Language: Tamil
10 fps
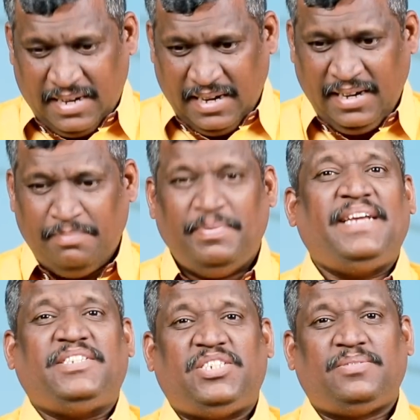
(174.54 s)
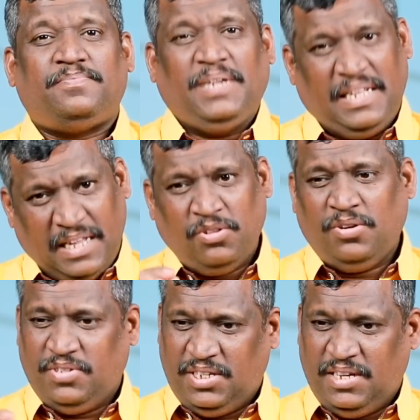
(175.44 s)
ரெண்டு பேஜ் ஏதாவது
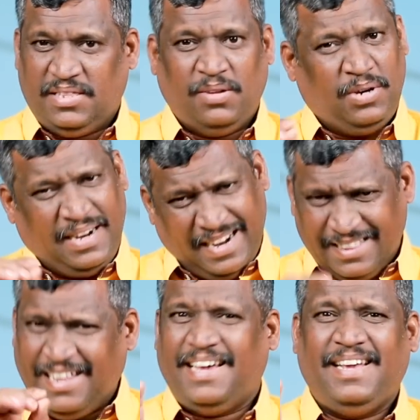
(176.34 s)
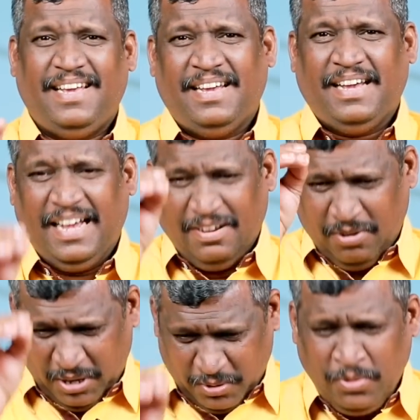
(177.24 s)
ஒரு விஷயத்த ஒரு கதை
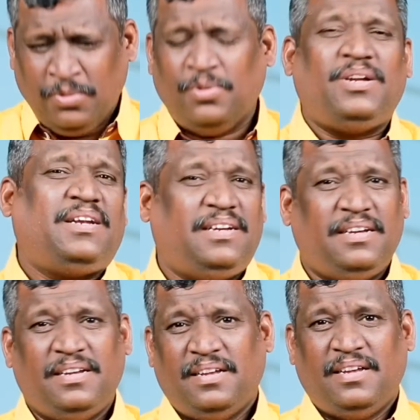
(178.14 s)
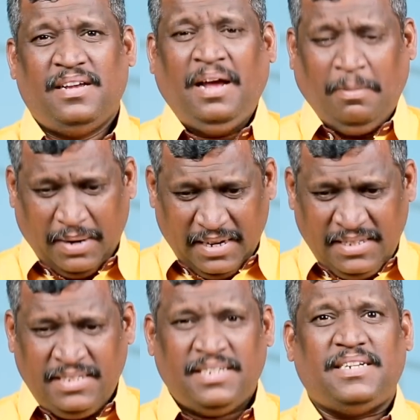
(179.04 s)
ஒரு ஏதோ ஒன்று கொடுக்குறேங்க
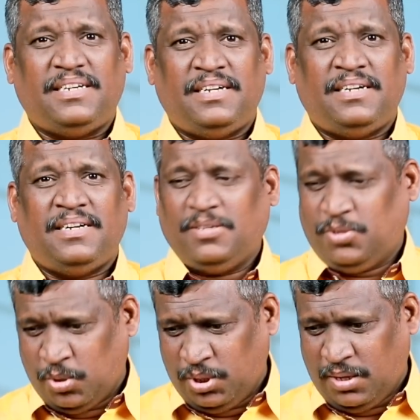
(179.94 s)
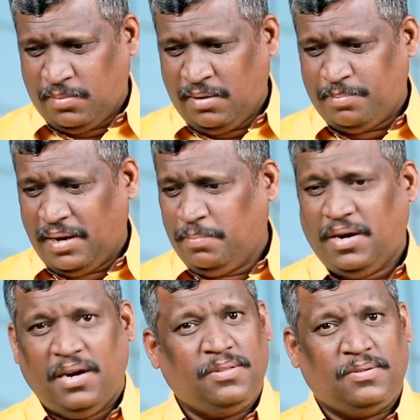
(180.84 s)
படிச்சுட்டு சொந்தமாக
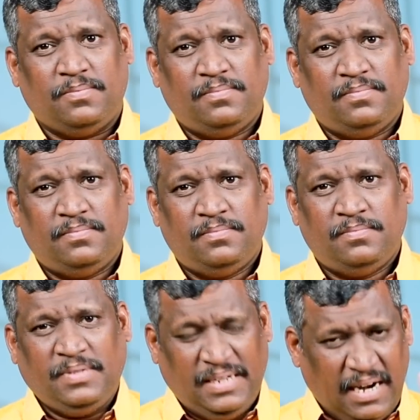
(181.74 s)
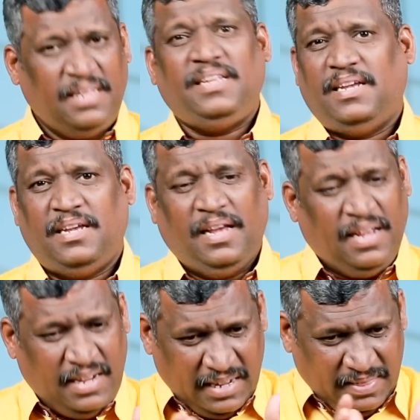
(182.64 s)
பேப்பரில் எழுதணும் எழுதி
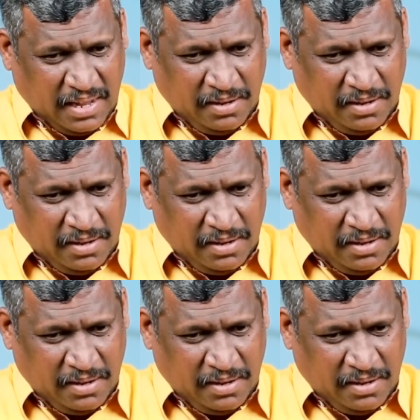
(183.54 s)
இந்த